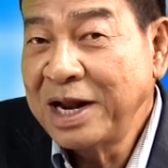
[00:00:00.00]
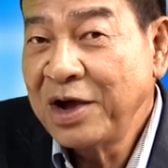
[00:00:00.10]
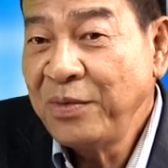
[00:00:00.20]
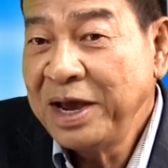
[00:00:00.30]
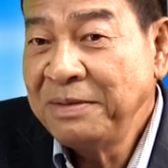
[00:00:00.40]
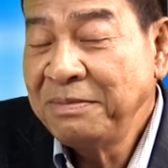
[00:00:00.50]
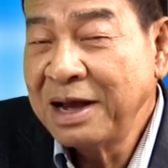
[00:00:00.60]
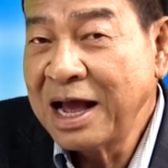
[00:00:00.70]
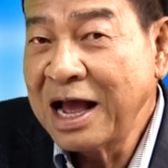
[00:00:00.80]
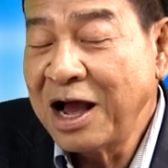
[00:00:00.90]
đa nguyên
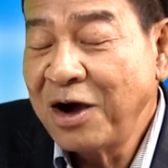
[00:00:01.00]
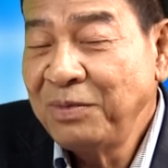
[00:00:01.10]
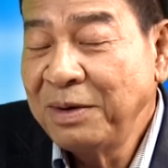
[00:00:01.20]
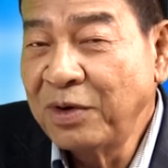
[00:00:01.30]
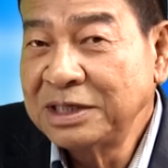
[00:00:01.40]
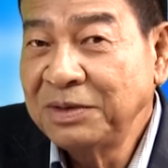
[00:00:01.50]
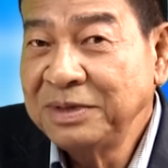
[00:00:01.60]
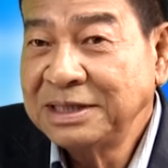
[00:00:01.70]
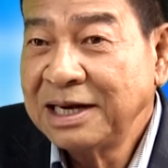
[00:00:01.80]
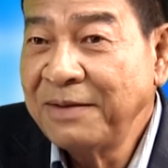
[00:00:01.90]
mà ông là một trong
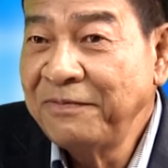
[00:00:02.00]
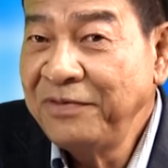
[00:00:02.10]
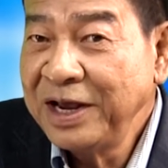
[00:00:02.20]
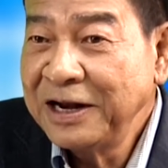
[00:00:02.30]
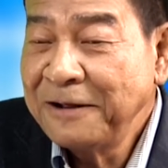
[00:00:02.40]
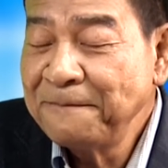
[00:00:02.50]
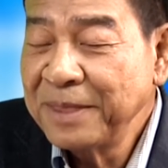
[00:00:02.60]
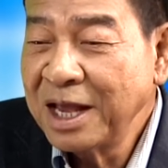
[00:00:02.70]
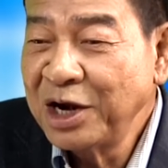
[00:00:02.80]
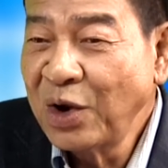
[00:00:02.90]
những sáng lập viên
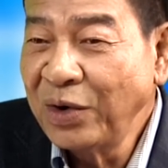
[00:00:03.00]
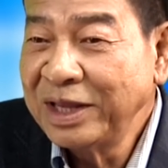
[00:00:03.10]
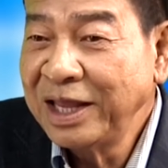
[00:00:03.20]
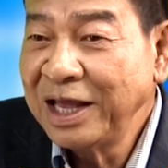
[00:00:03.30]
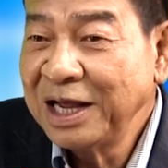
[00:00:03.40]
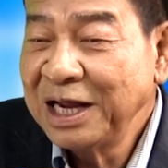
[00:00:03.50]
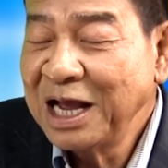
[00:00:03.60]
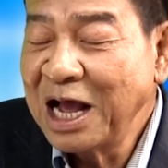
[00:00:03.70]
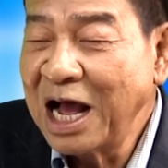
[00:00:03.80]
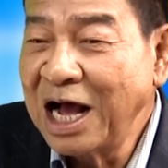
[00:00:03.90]
nổi tiếng
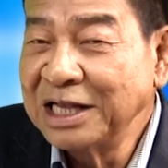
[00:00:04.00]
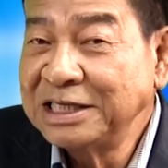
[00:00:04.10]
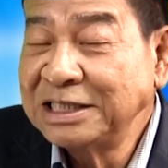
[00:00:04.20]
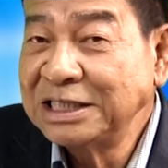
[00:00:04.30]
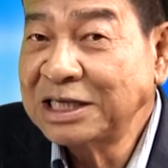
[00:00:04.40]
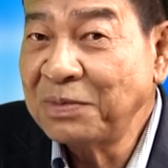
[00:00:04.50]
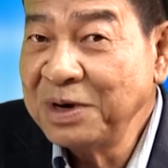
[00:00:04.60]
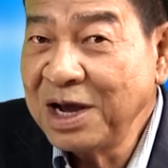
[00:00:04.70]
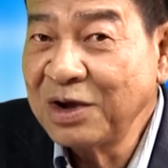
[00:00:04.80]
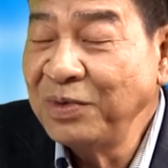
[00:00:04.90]
ở trong
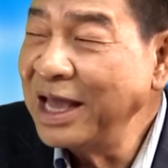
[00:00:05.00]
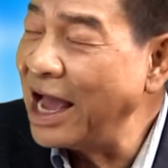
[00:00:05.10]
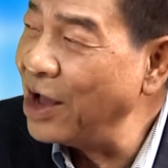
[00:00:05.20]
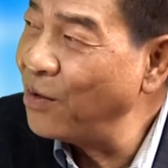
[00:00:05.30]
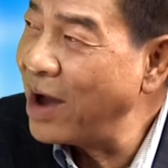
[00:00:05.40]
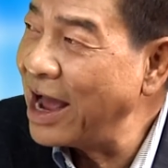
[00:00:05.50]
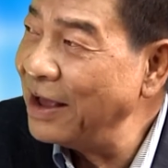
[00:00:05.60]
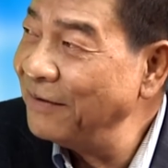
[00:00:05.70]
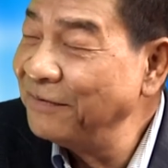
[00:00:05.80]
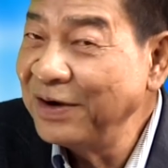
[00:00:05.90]
nước cũng như hải ngoại
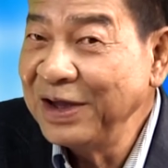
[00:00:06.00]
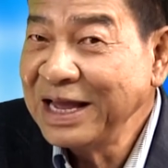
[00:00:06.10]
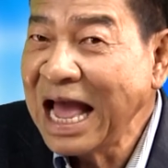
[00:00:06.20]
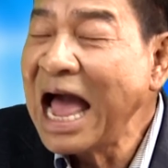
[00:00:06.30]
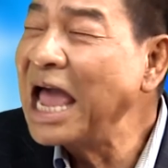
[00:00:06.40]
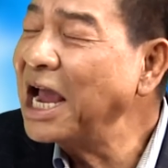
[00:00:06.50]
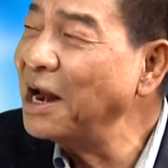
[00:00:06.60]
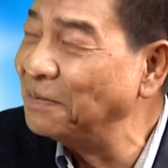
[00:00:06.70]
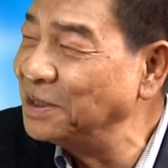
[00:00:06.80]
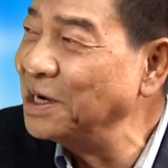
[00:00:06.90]
với hai cái
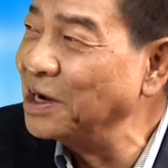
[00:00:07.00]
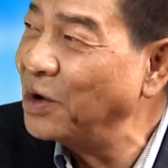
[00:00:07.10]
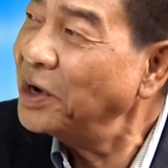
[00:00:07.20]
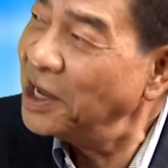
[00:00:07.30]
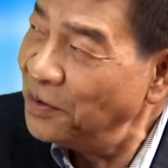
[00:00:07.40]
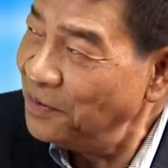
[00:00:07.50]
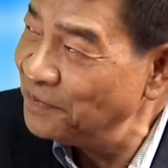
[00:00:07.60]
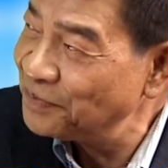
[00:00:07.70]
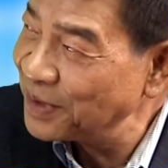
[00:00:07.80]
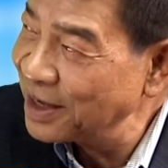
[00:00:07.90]
lập trường cốt yếu.
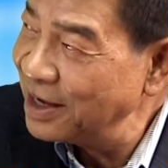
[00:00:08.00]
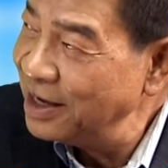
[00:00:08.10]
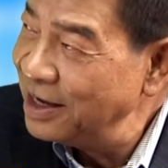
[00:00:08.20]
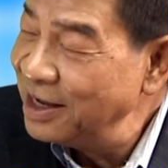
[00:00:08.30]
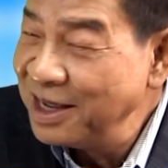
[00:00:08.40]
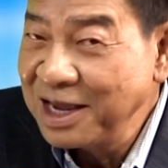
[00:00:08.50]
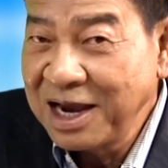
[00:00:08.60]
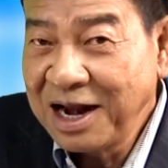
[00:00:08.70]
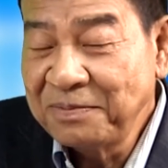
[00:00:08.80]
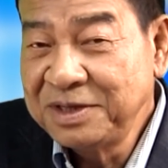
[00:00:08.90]

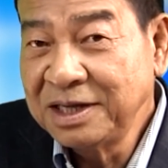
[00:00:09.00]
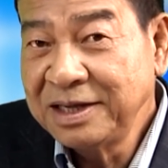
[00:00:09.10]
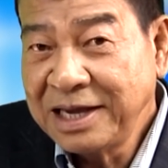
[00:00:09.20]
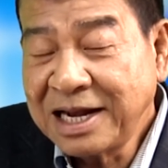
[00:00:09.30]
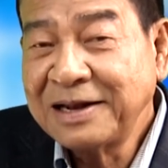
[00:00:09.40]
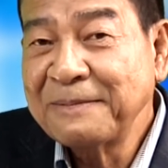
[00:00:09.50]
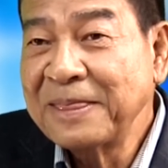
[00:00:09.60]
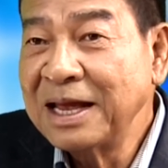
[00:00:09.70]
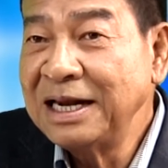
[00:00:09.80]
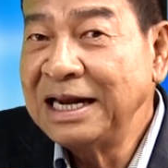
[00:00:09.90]
Cái lập trường thứ nhất
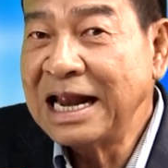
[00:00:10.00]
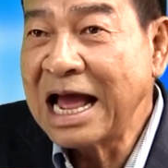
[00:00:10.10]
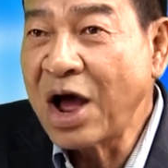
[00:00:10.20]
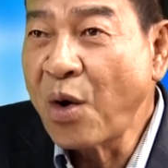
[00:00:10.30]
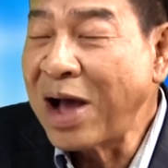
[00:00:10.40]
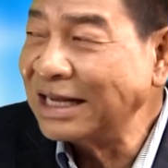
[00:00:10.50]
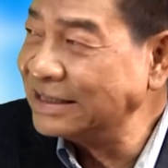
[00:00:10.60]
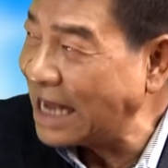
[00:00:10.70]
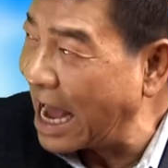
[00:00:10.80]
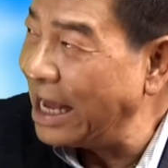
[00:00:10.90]
là hòa
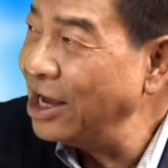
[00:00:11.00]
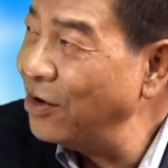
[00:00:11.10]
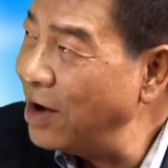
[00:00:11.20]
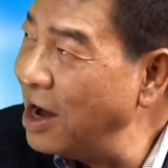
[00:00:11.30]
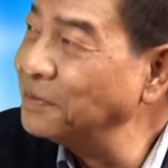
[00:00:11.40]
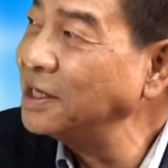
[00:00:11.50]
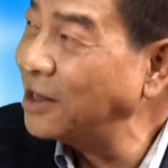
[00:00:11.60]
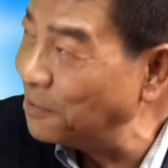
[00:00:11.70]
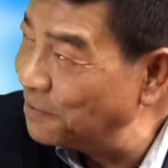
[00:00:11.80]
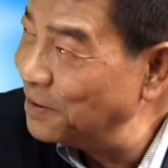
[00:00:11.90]
giải, hòa hợp dân tộc.